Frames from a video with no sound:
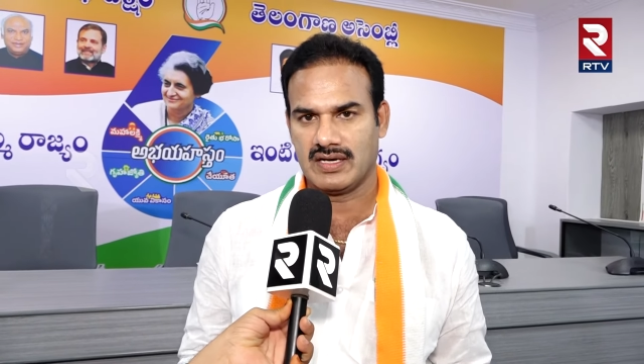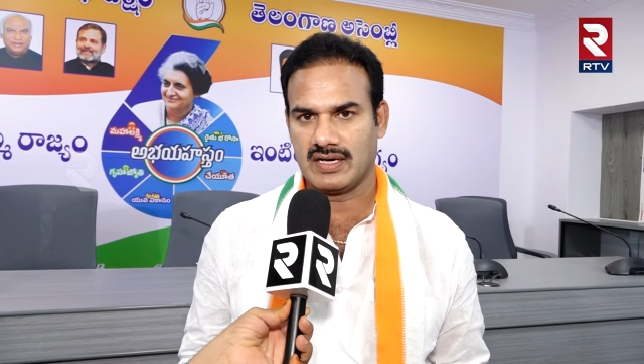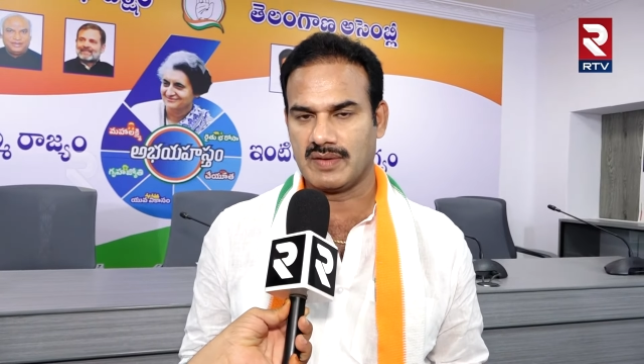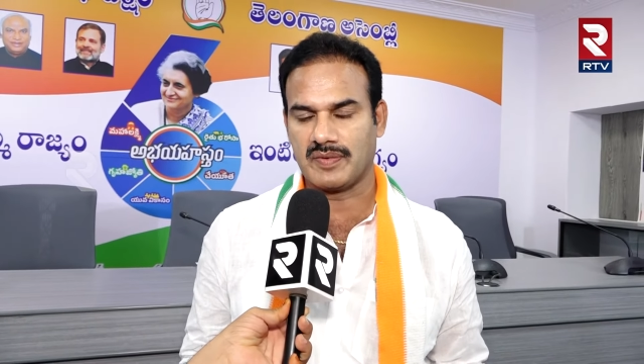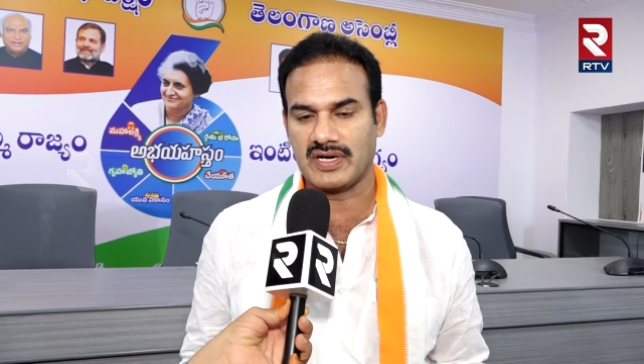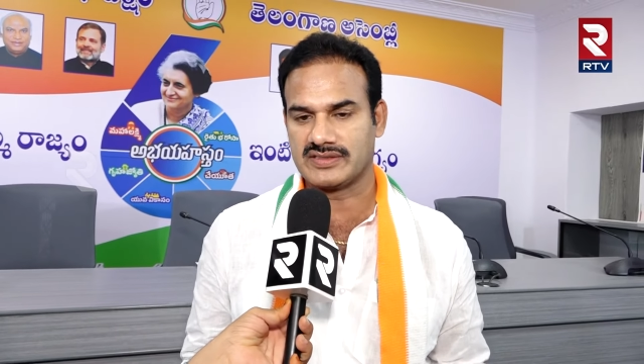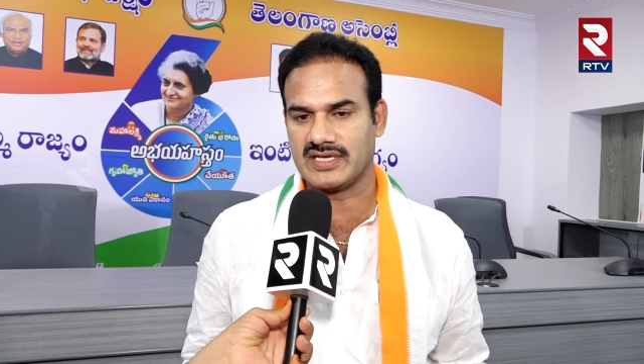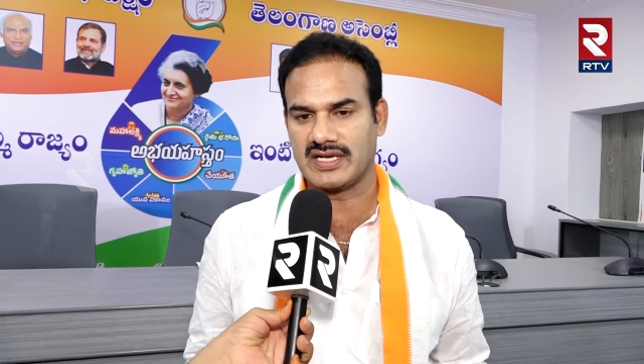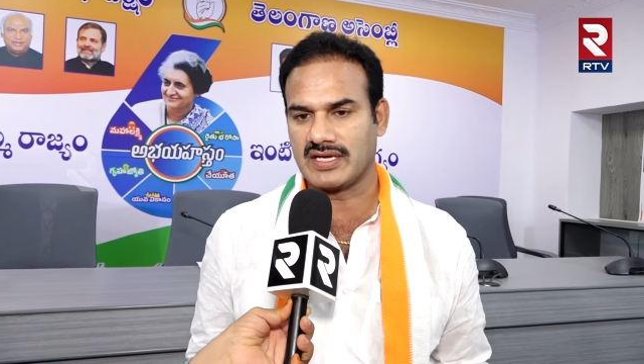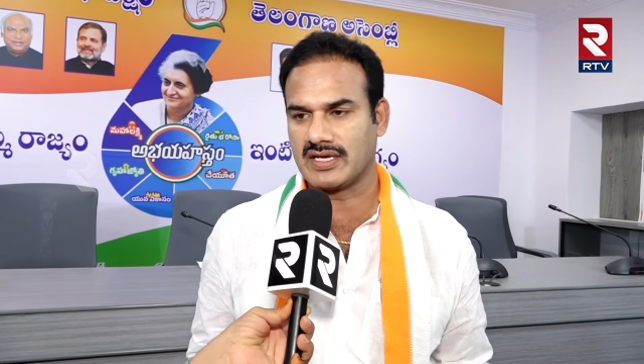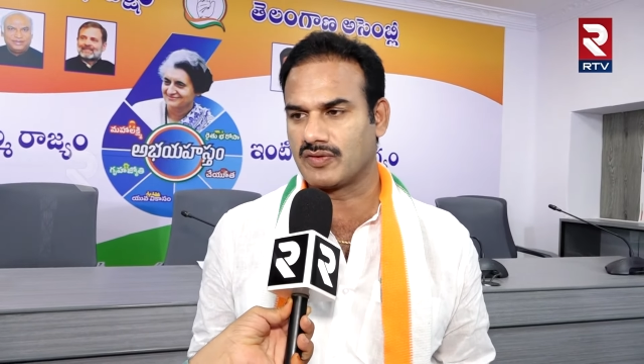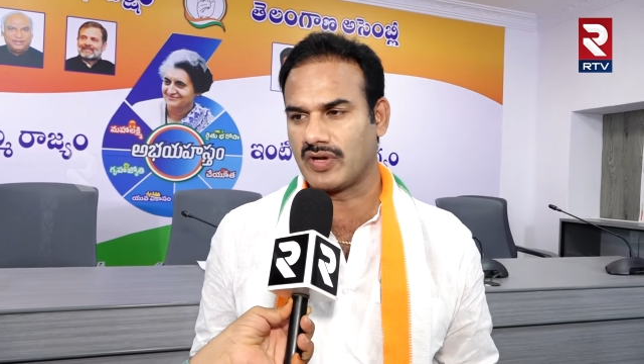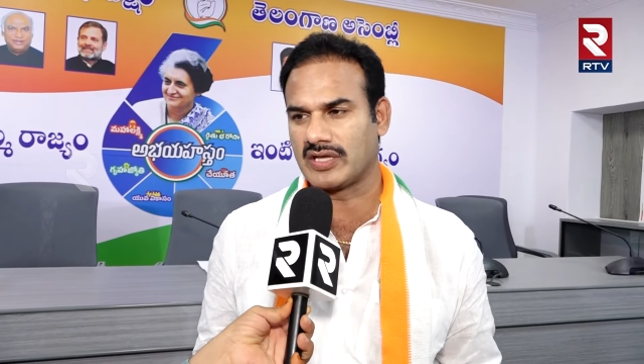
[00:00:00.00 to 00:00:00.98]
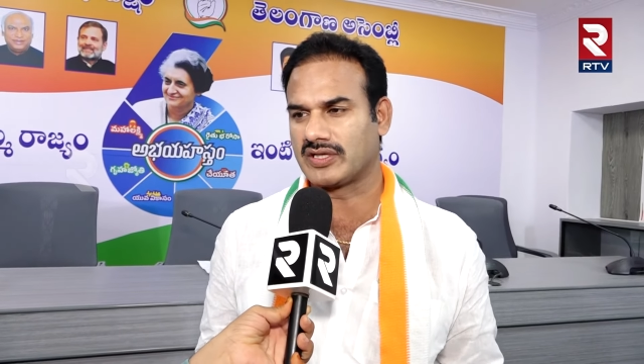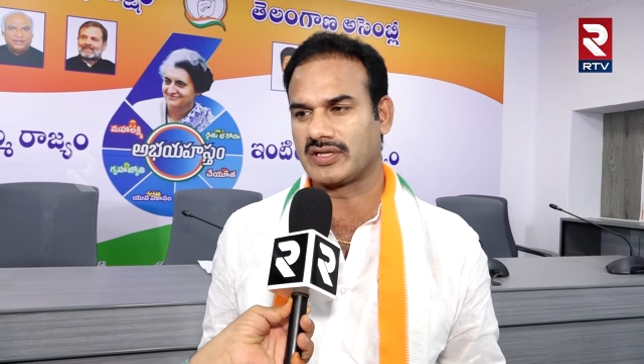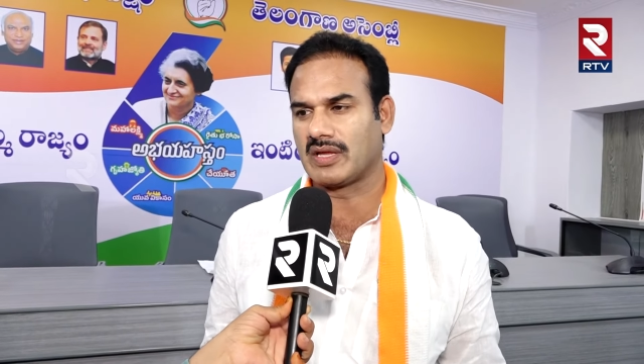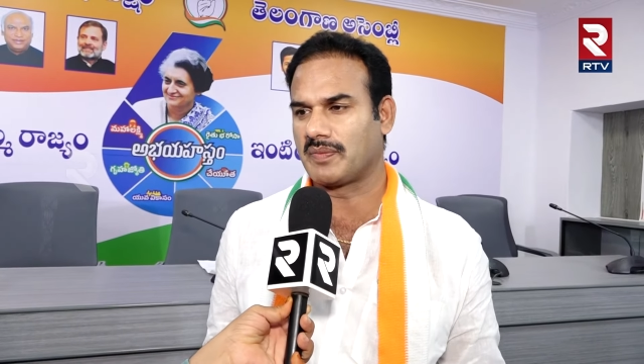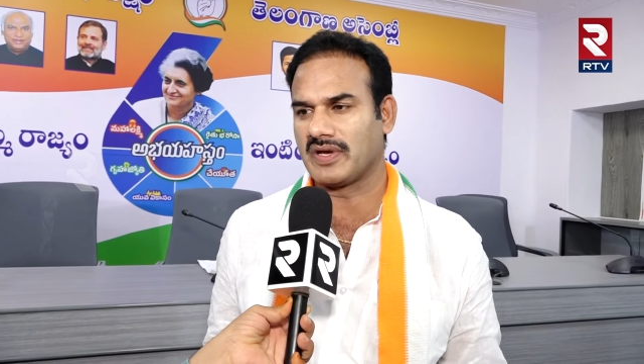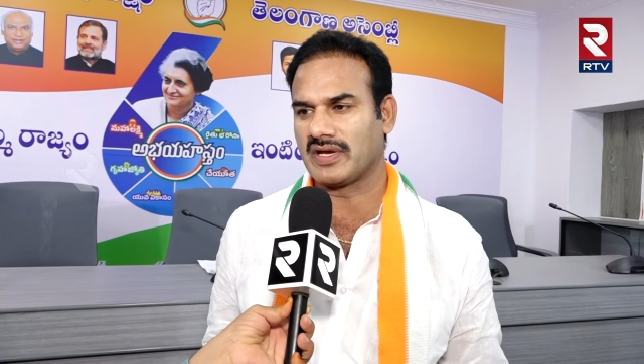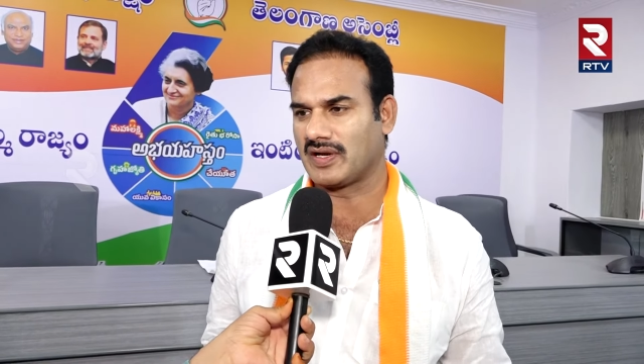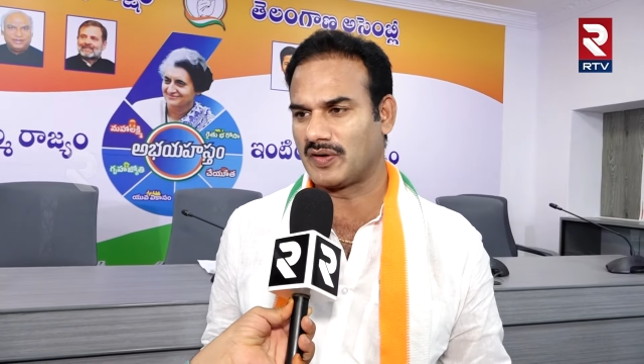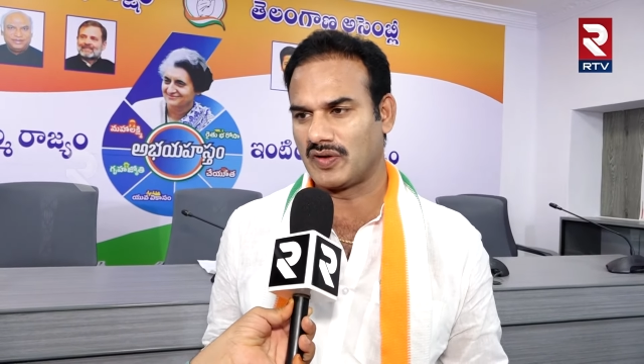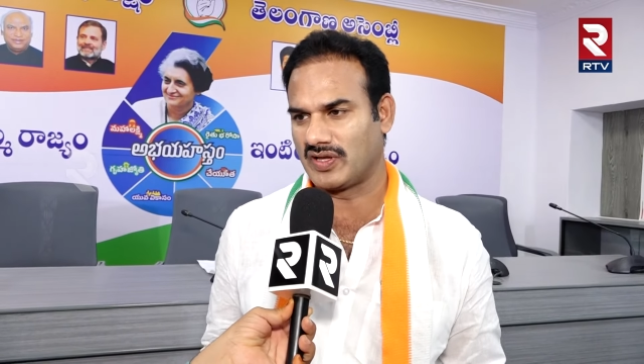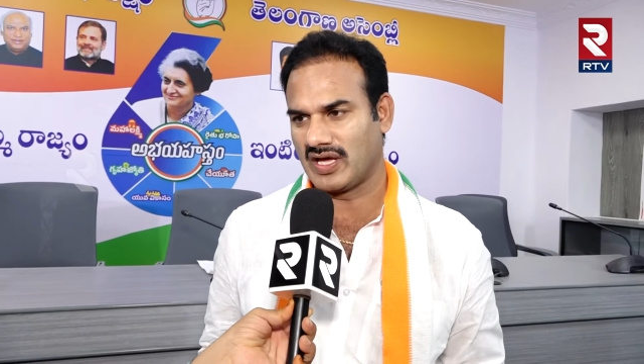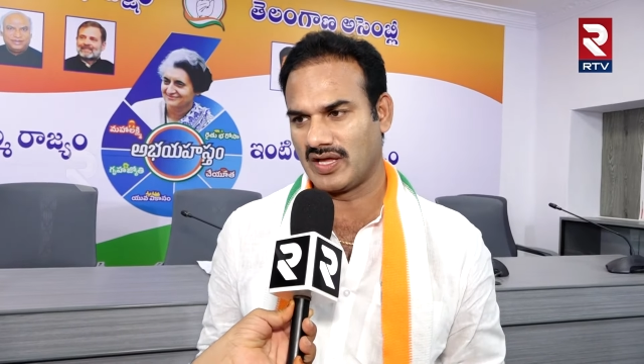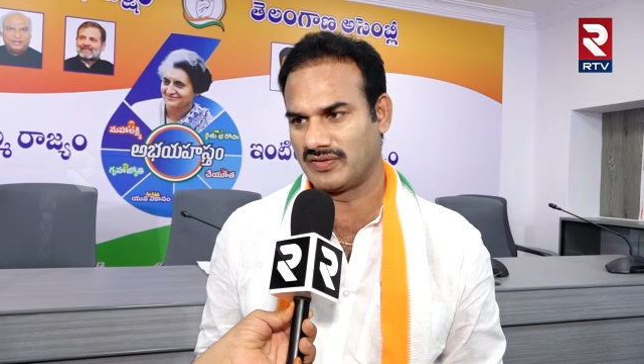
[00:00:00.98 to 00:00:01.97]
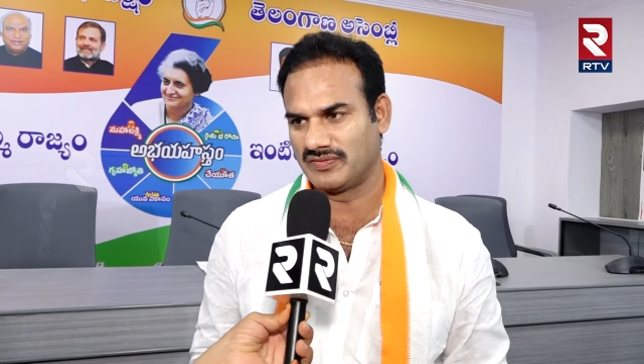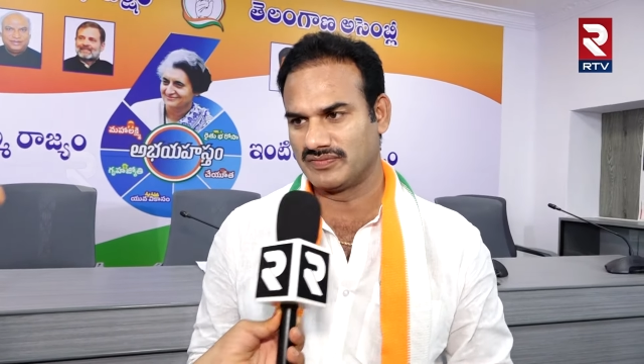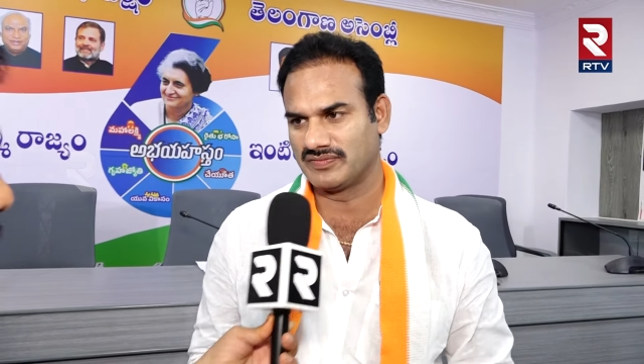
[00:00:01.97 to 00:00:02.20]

అపహాస్యానికి గురైతే తప్ప ఇంక రెండోది కాదు